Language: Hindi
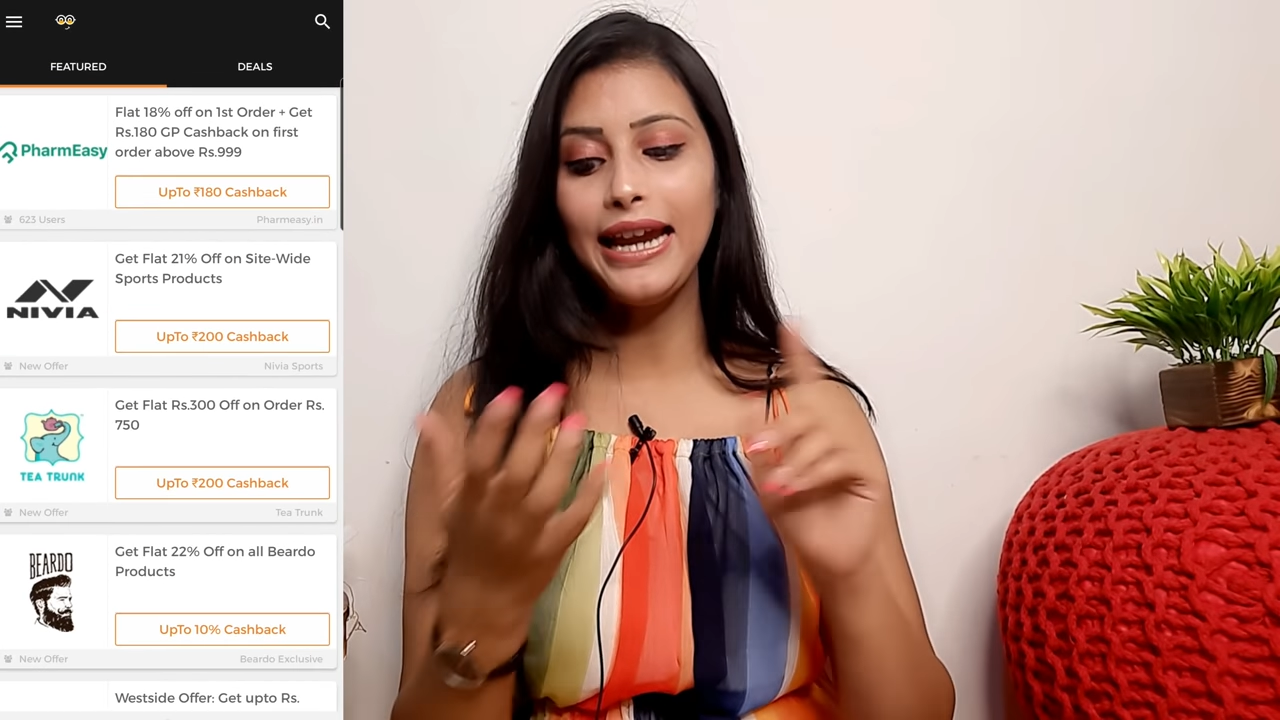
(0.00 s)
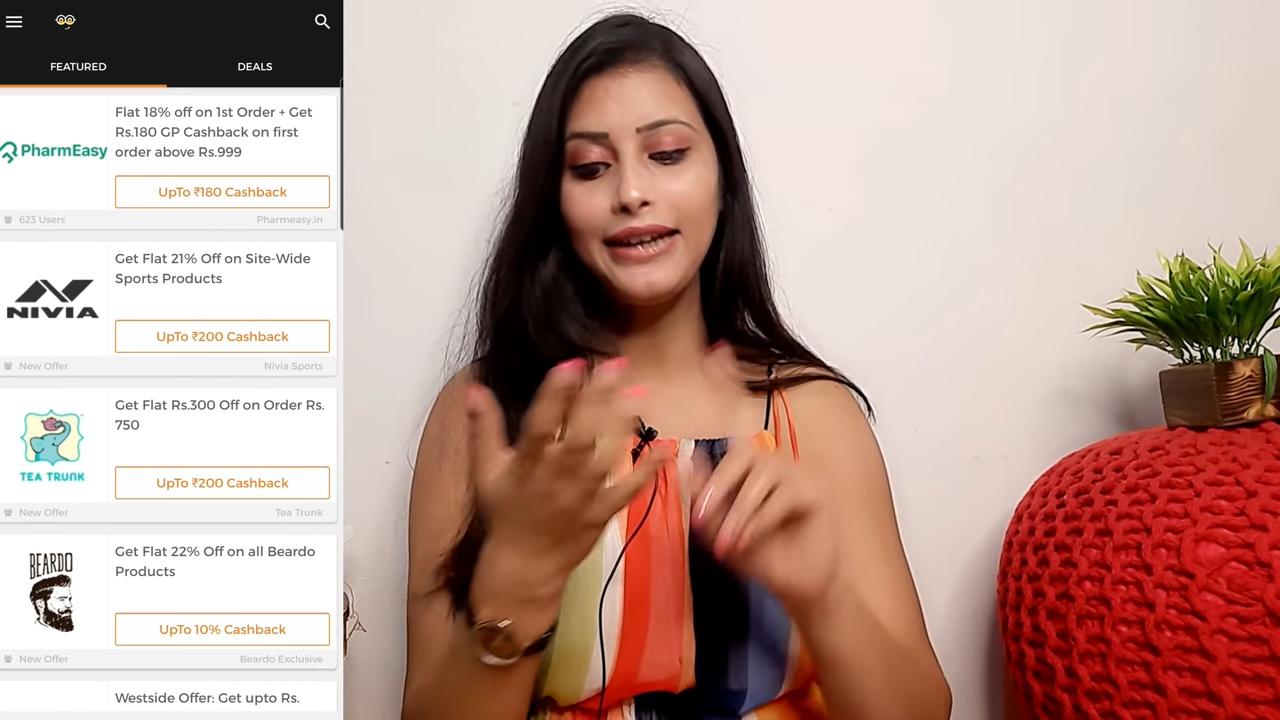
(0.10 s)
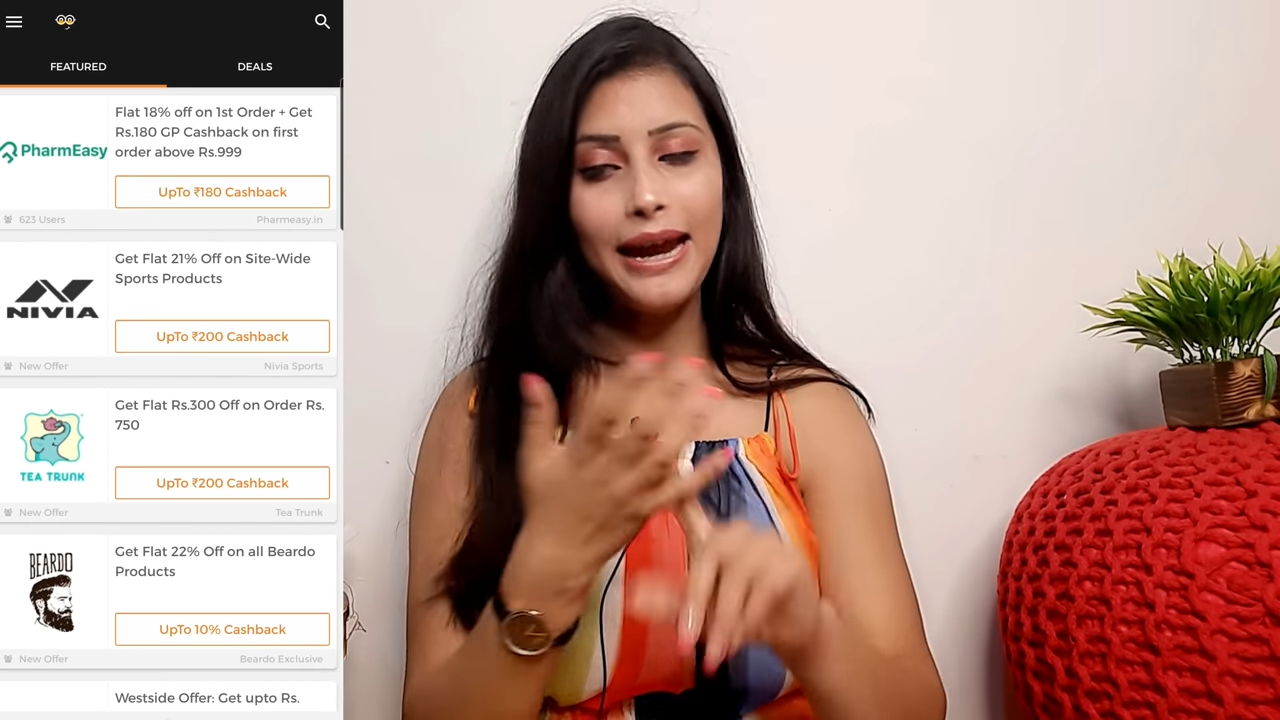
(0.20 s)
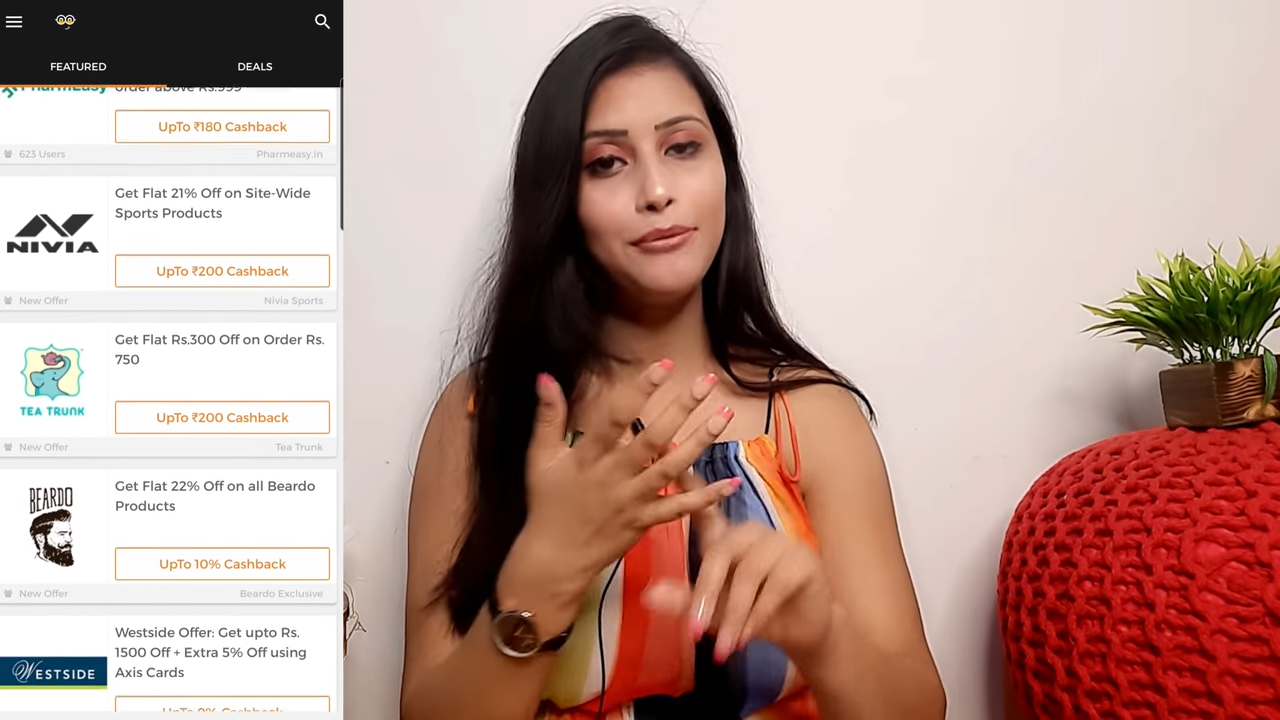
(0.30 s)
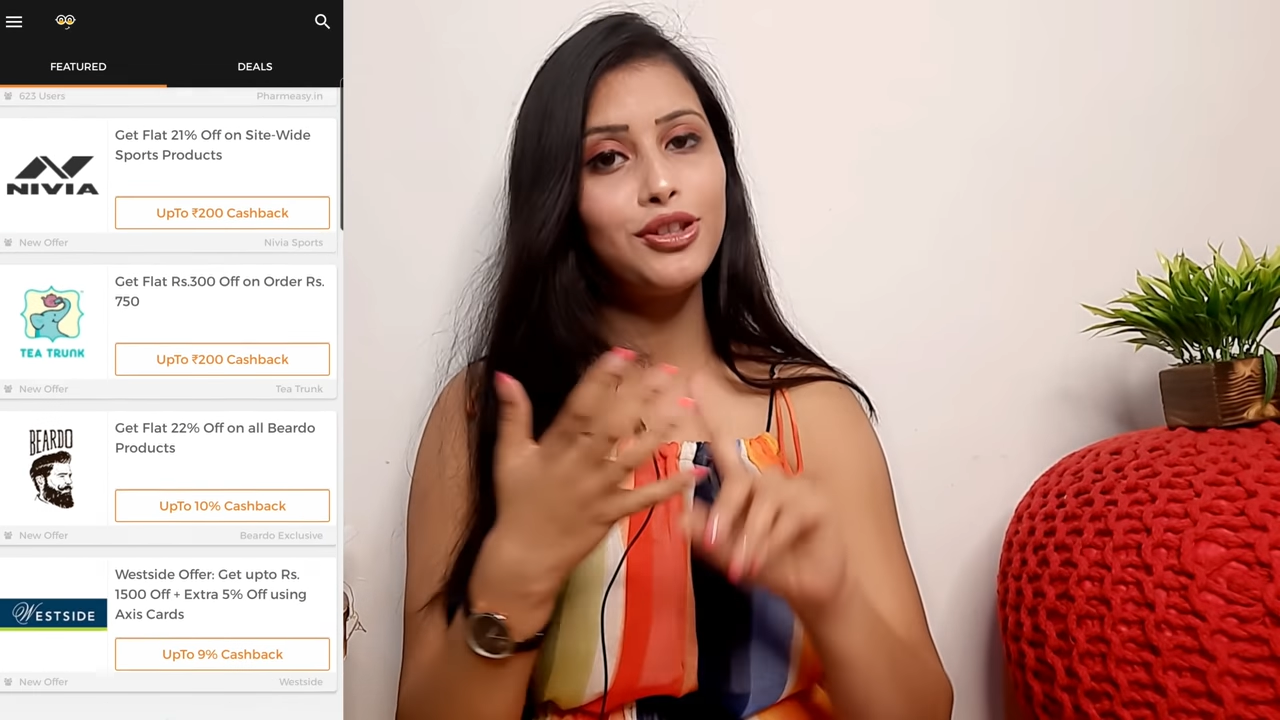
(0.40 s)

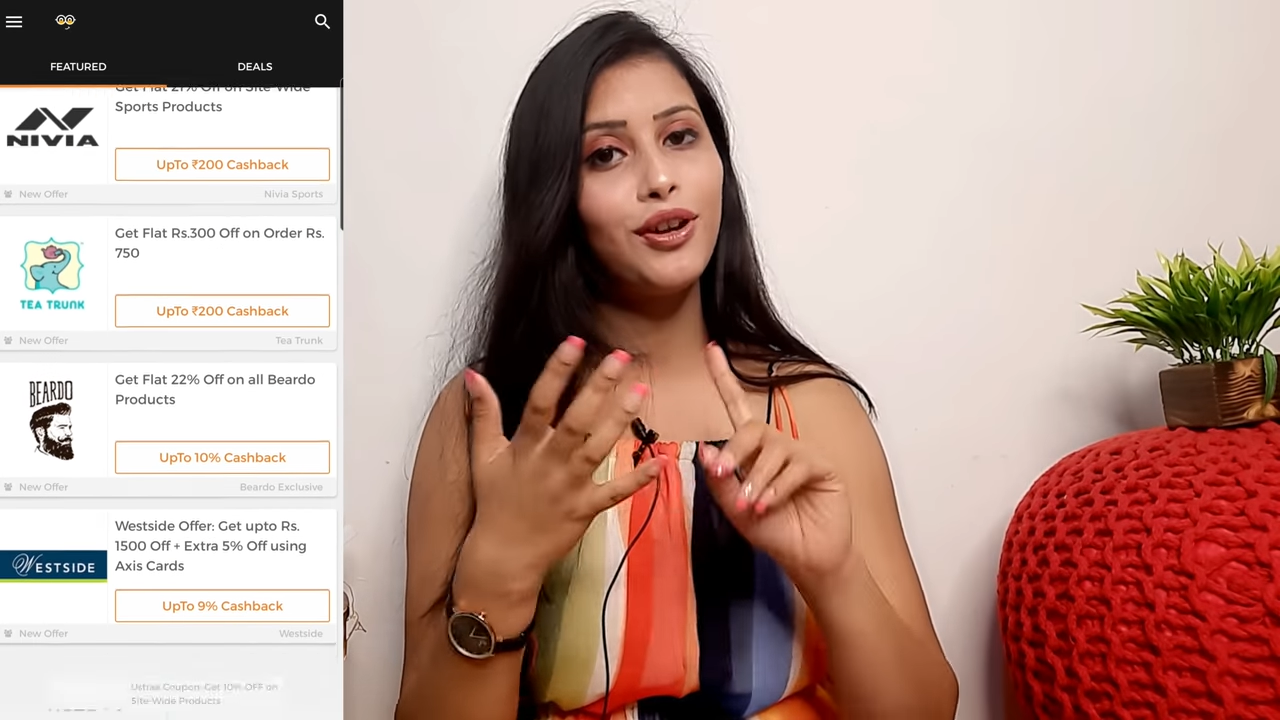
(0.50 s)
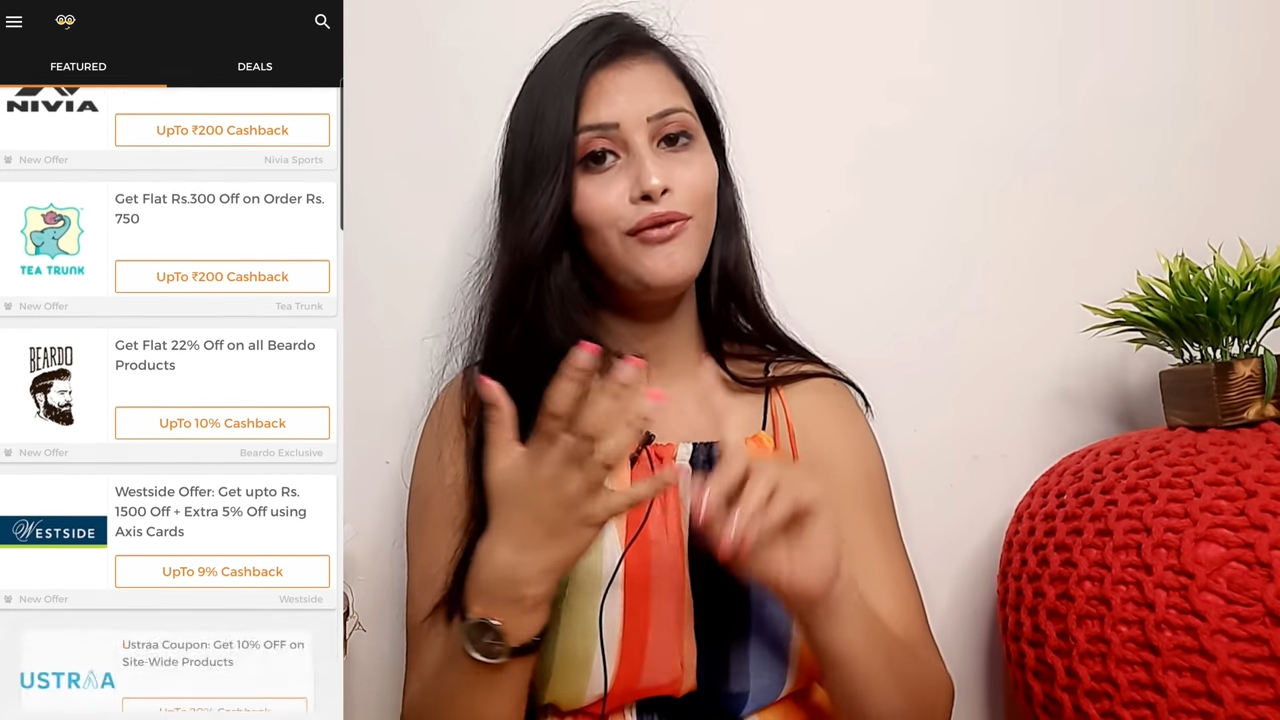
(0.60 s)
लाइक अमेजॉन